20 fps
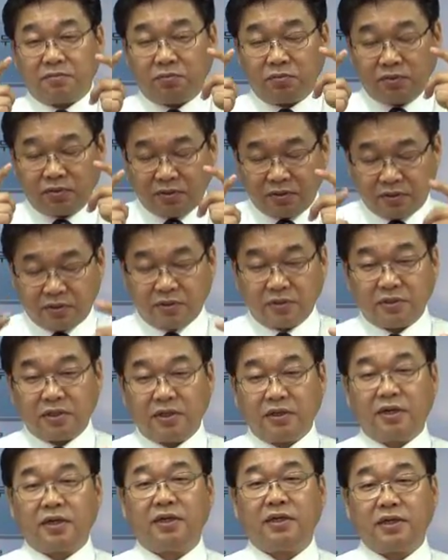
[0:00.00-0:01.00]
뭐 어느
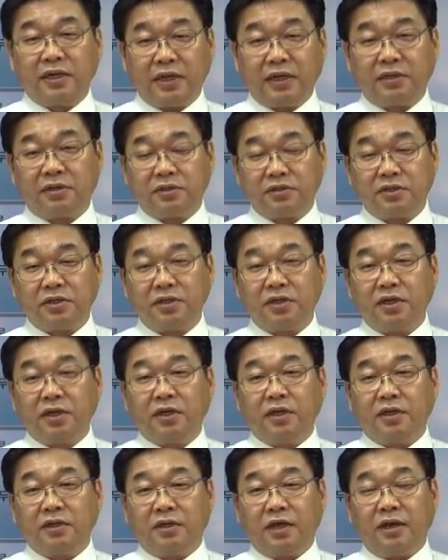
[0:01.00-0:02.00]
기관에 얘기했듯이
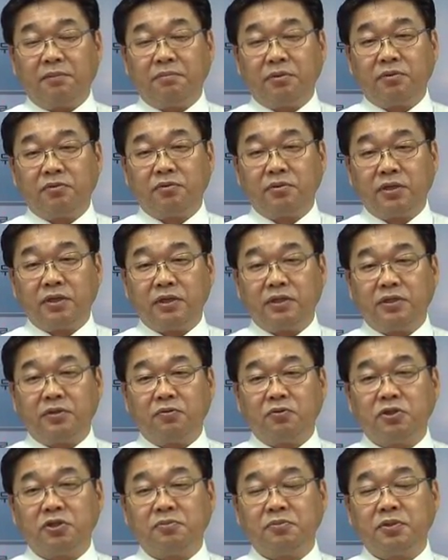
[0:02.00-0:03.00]
대한민국이
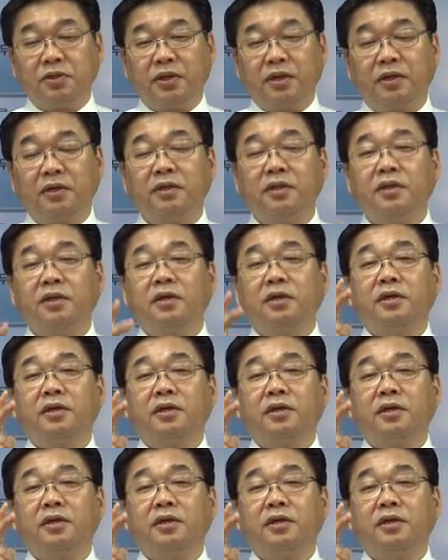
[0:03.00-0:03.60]
2050년에는